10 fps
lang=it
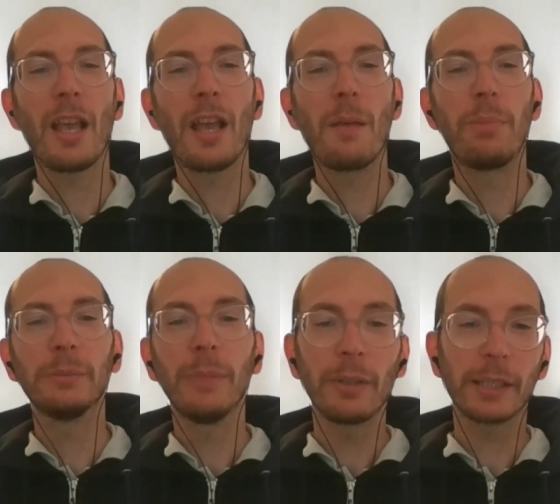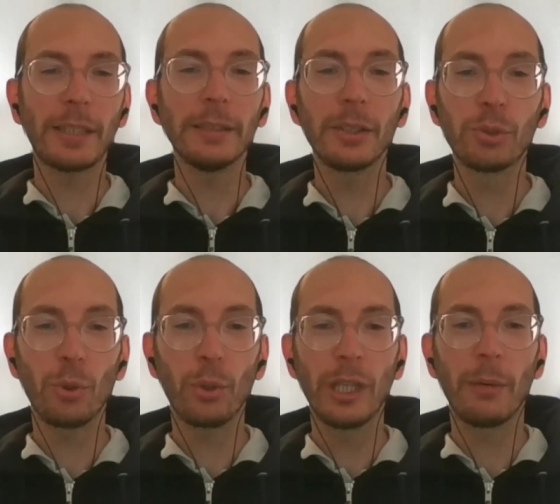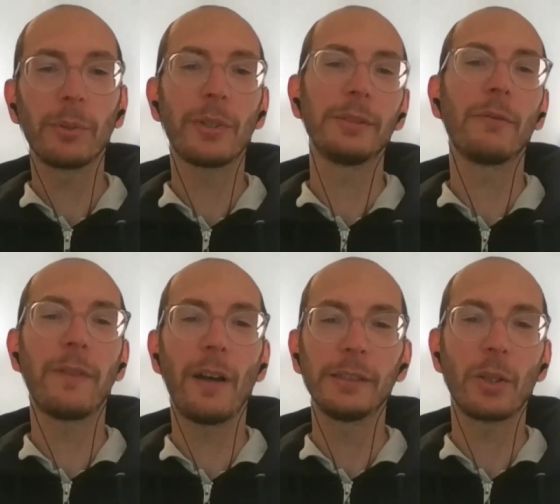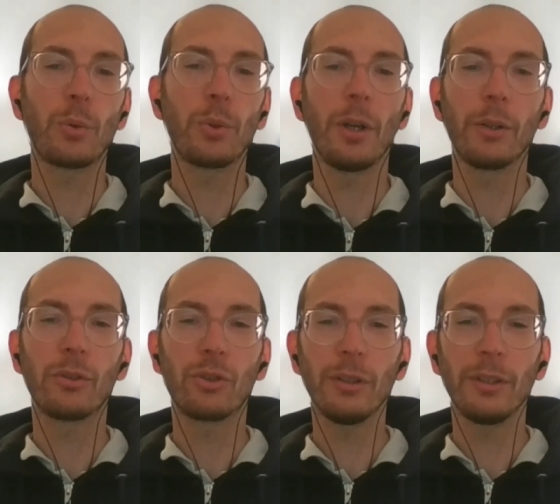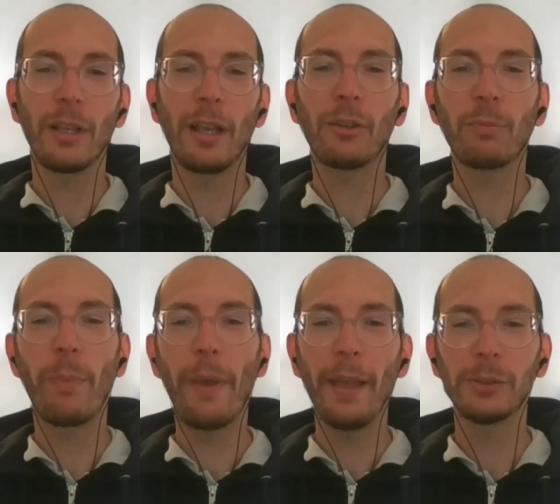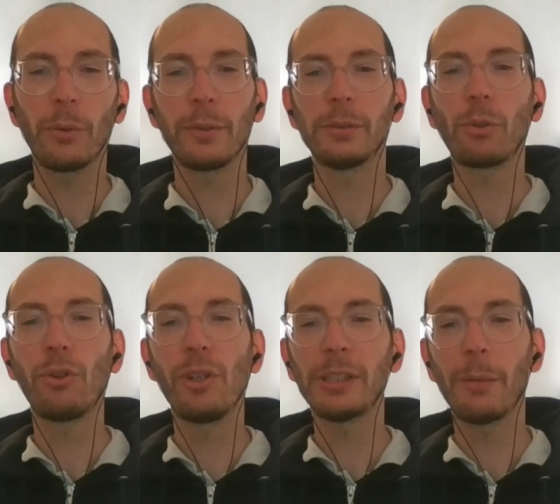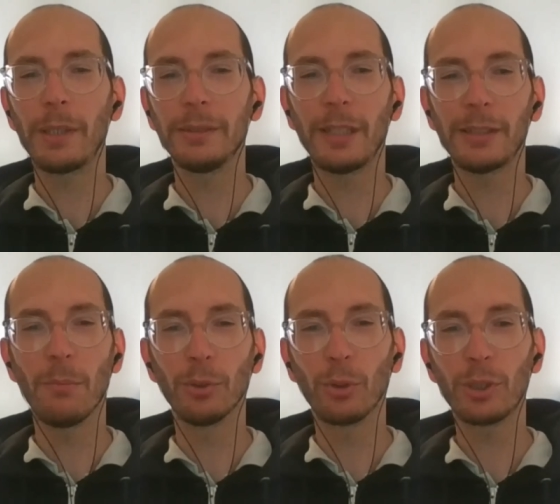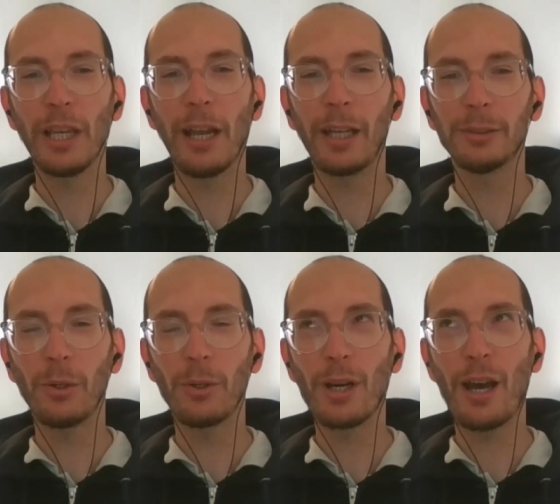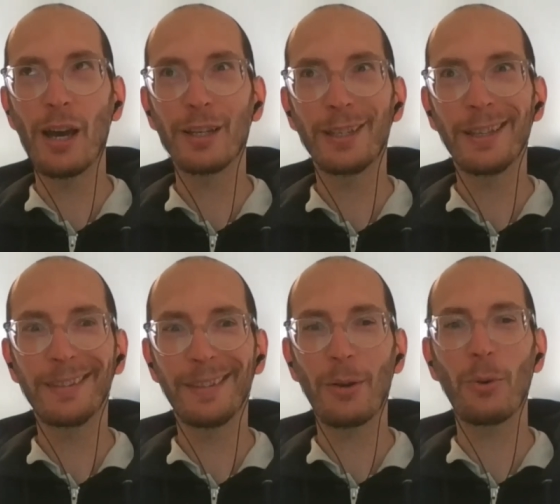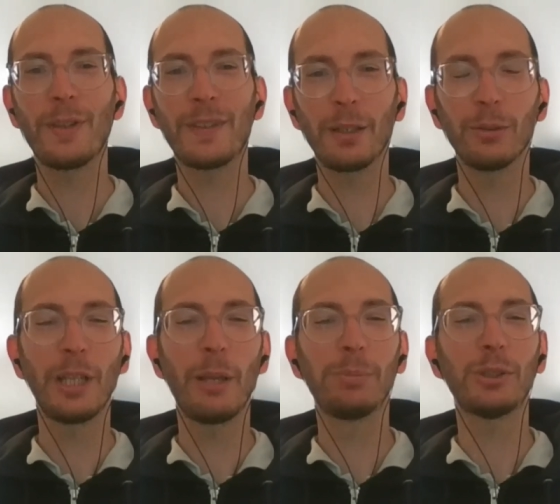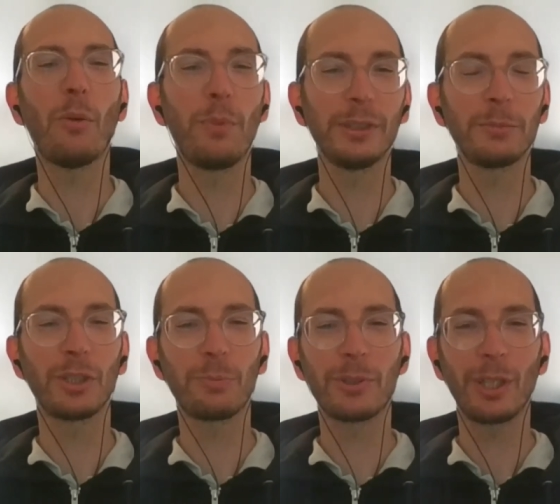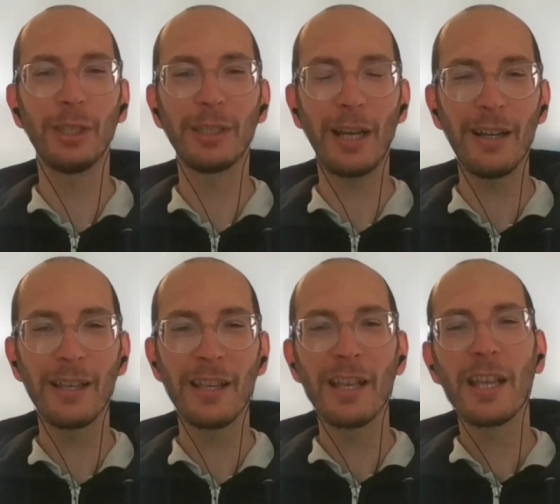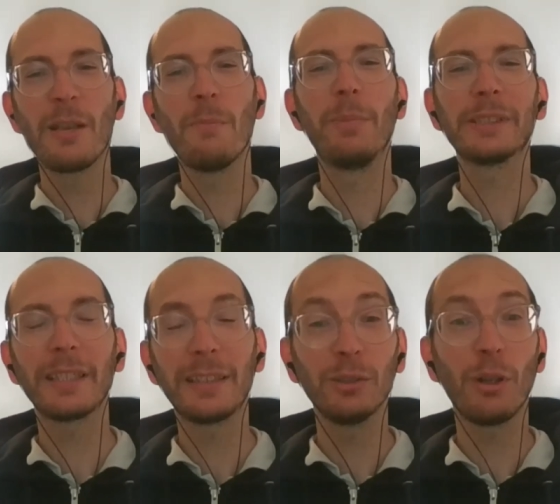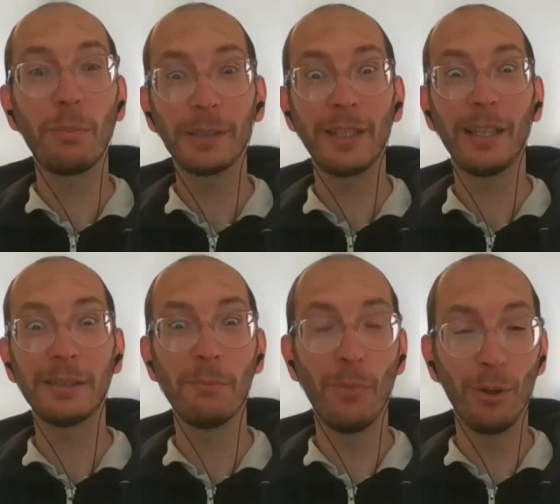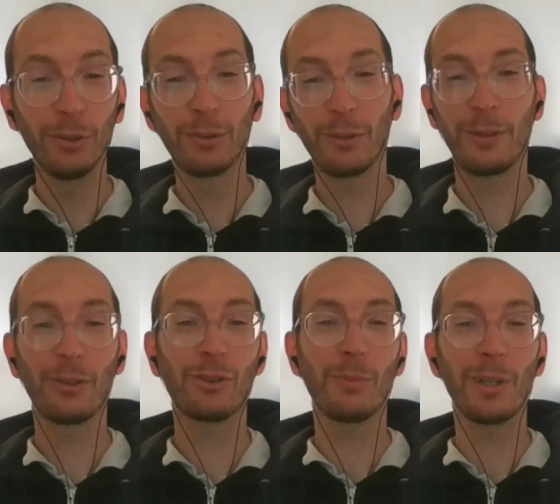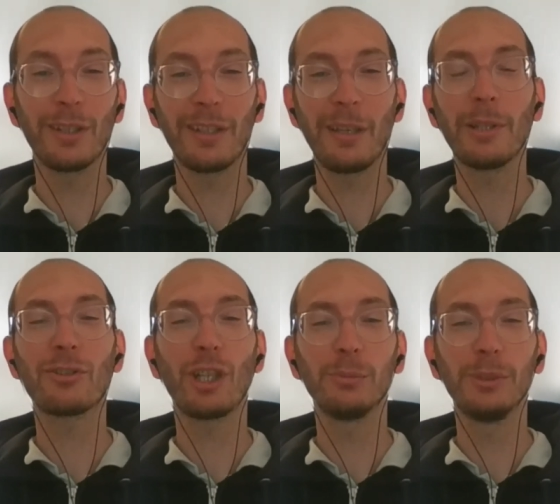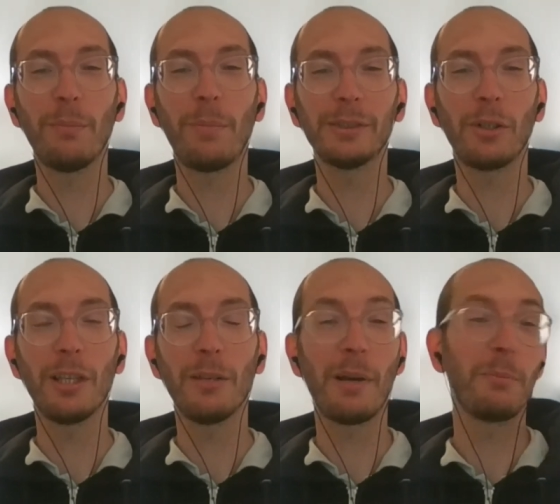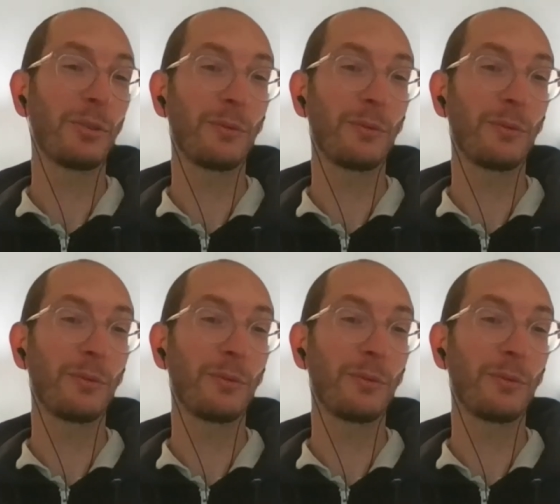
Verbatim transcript: È per me è una grande gioia poterlo fare qui oggi e spero di riuscire a parlare in modo chiaro, anche se questa non è proprio la mia specialità, perché tendo a parlare molto velocemente e a mangiarmi le parole, ma mi